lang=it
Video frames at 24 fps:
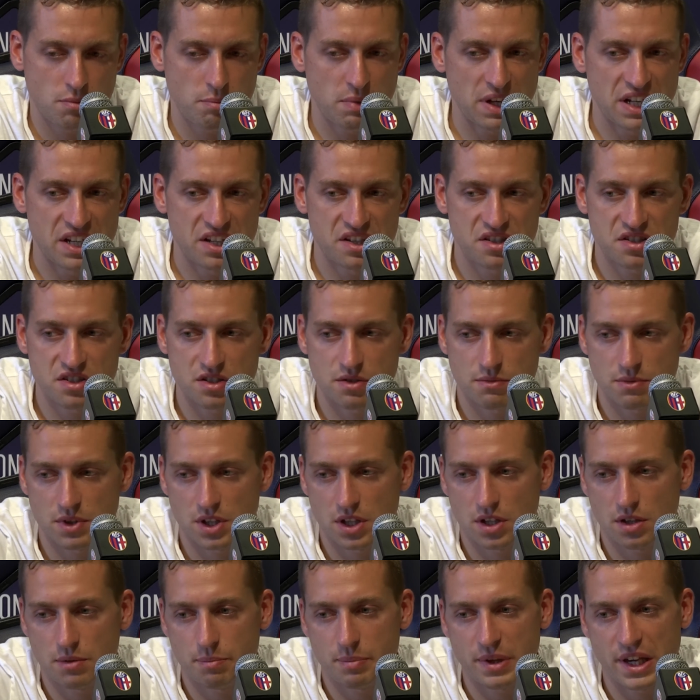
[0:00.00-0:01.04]

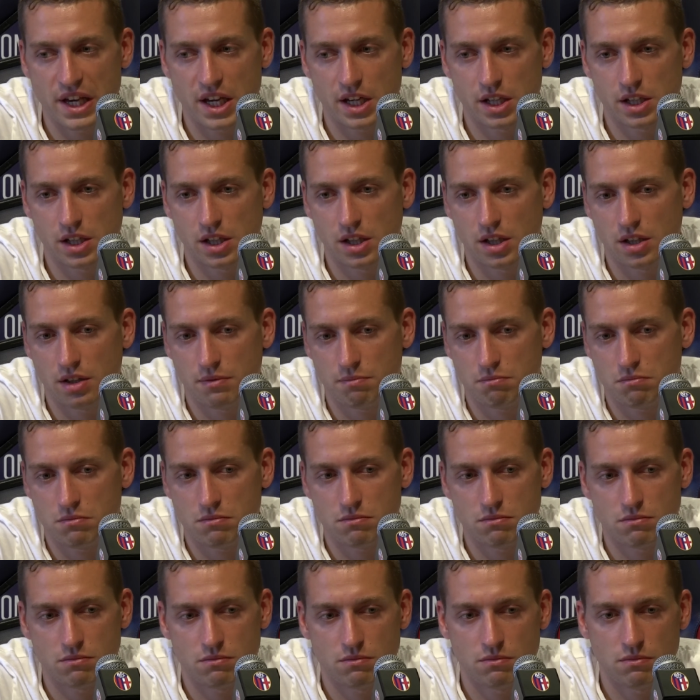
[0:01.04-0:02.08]
bellissimi, pieni,
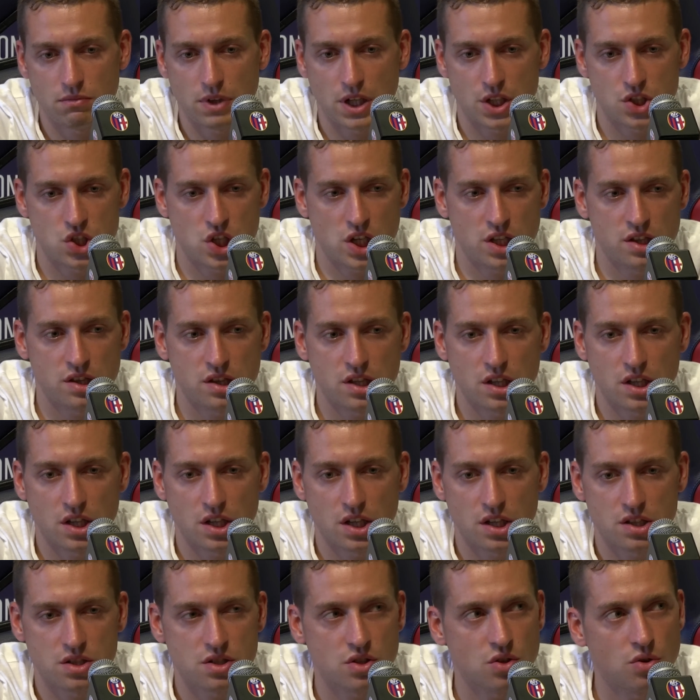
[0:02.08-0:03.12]
mm, la
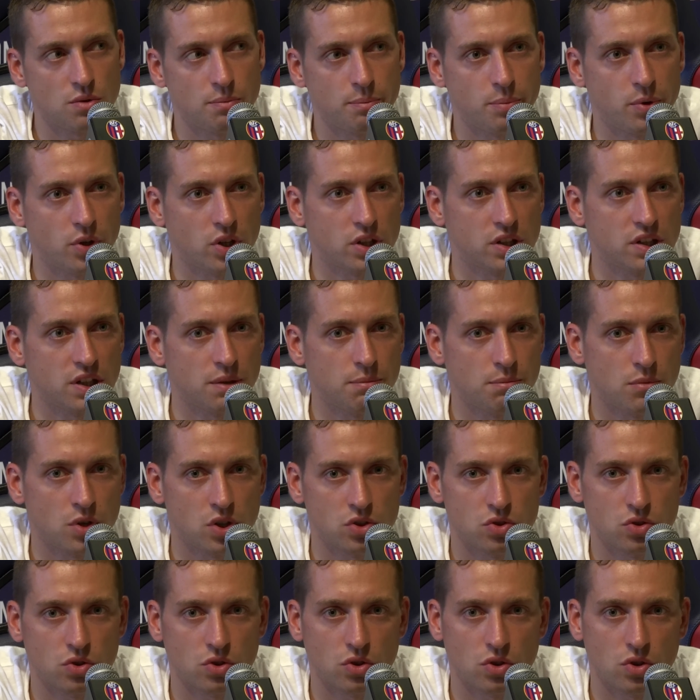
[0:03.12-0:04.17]
gente si comporta in
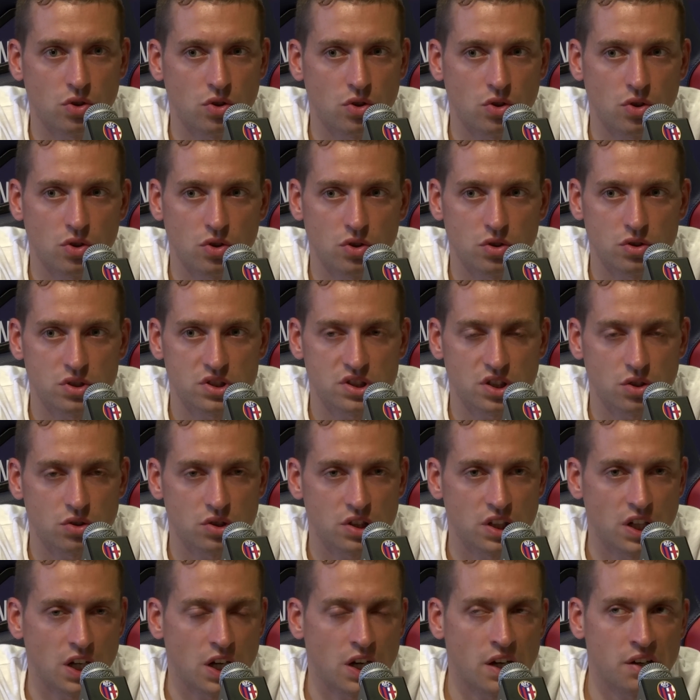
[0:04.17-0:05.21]
modo
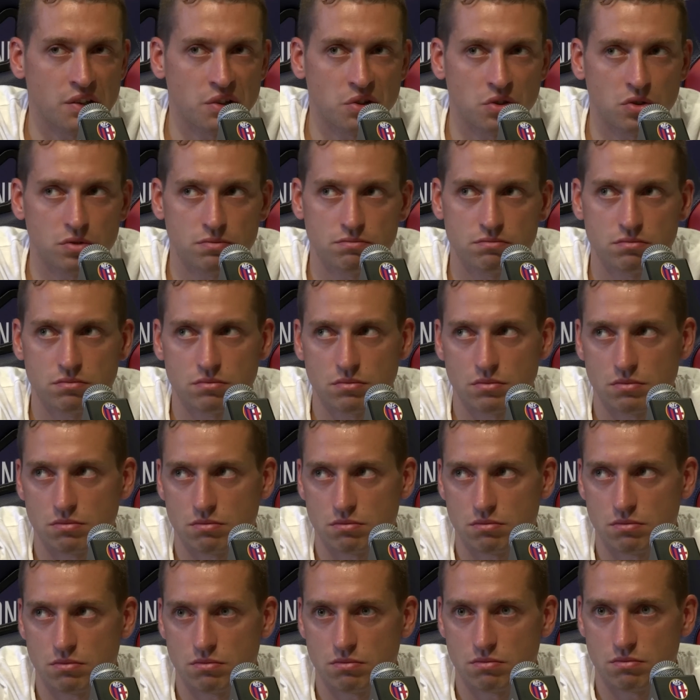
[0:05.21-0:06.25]
straordinario.
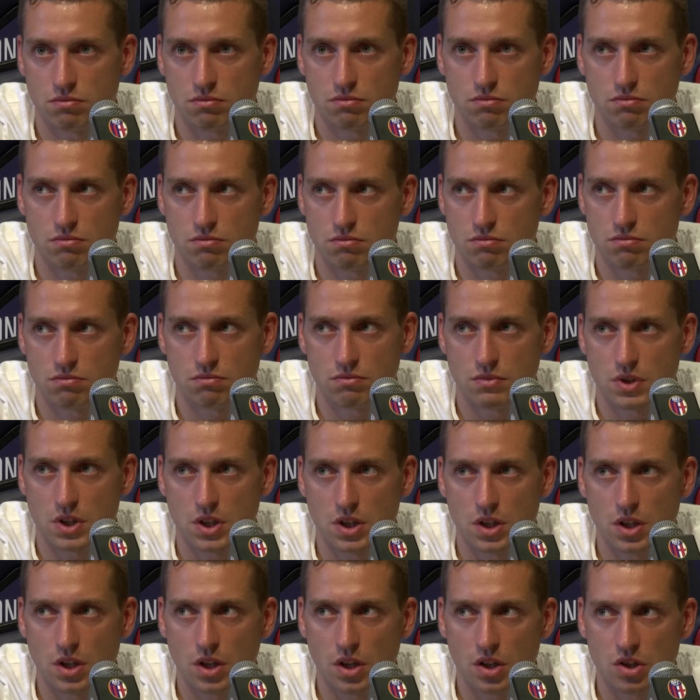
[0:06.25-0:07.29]
Mm,
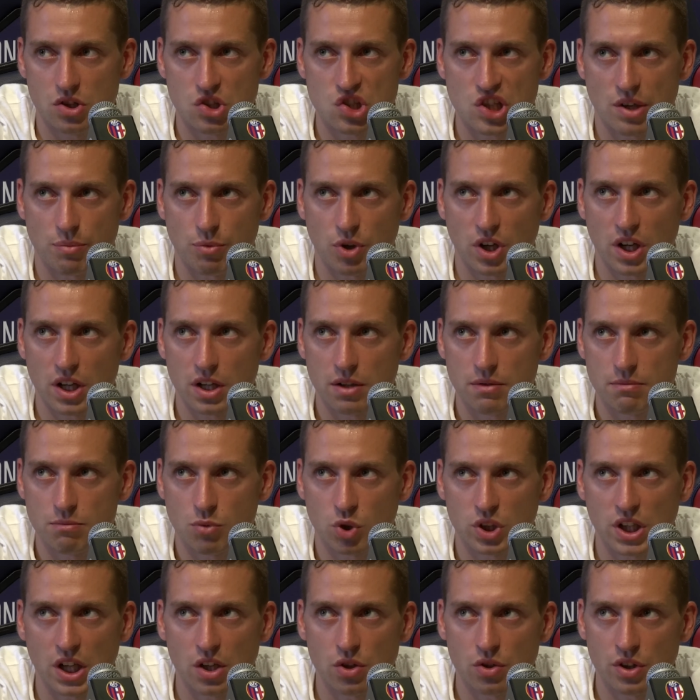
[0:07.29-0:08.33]
diciamo che il
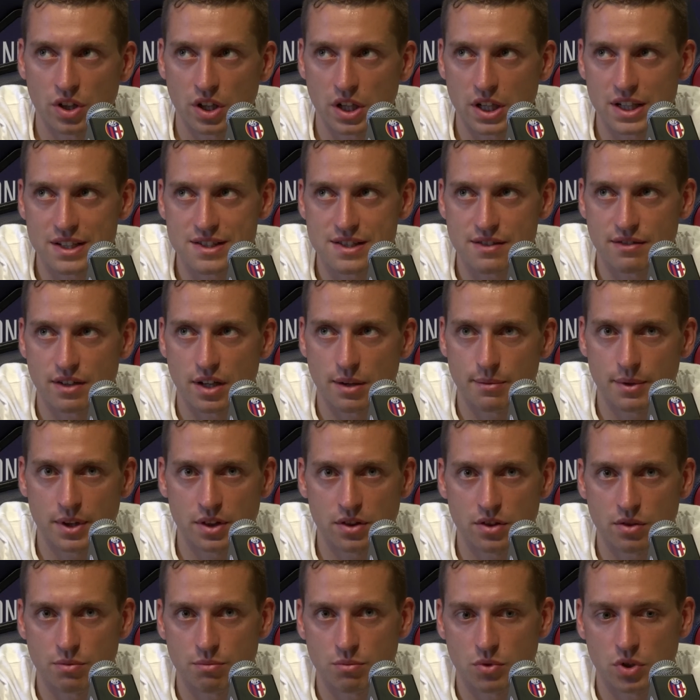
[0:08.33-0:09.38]
modello inglese è
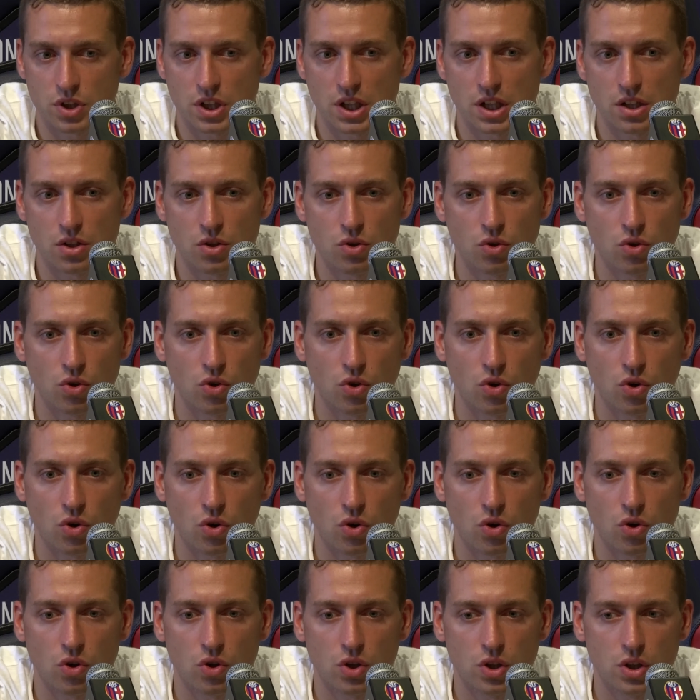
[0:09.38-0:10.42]
veramente un
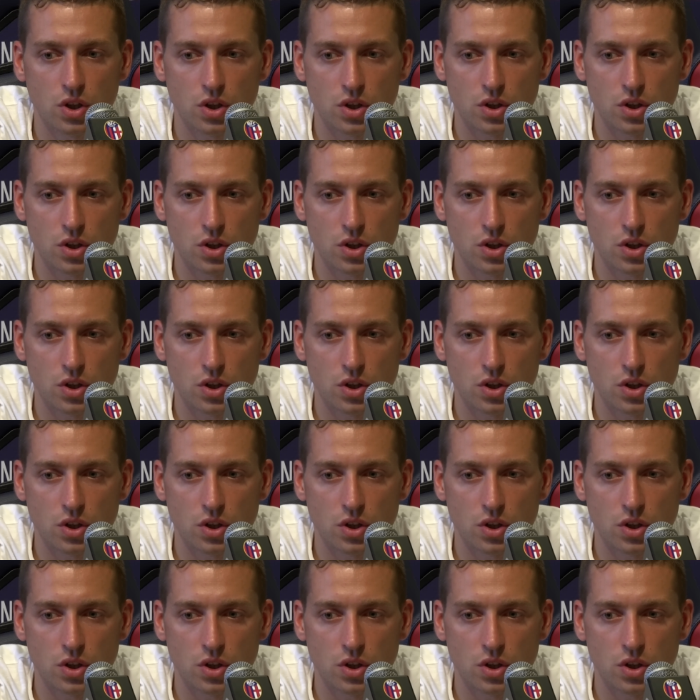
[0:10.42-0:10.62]
modello